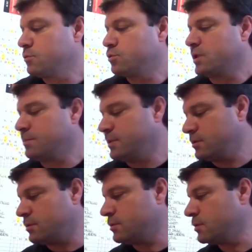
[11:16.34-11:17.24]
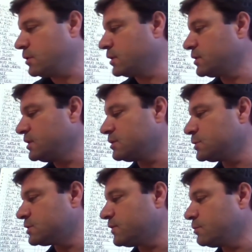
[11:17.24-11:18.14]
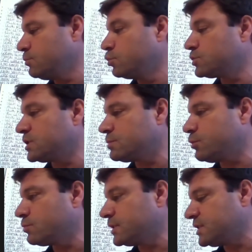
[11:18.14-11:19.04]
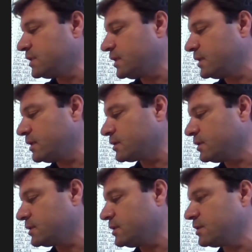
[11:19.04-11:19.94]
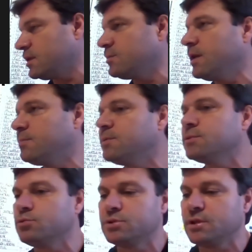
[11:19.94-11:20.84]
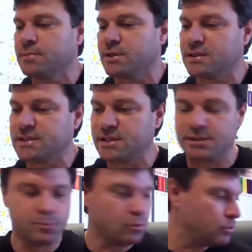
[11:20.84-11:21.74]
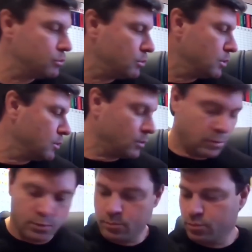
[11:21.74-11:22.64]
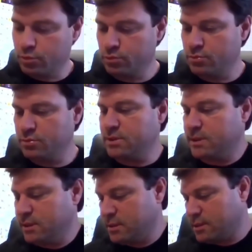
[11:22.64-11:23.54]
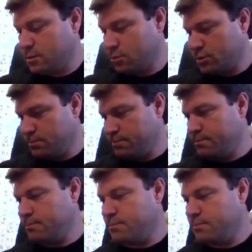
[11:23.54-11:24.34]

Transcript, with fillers: güzel bir analizimiz var. Bursa Spor maçı ile alakalı ki tabii hepimizi üzen bir karşılaşma oldu. Bunun şeyi nerede hocam?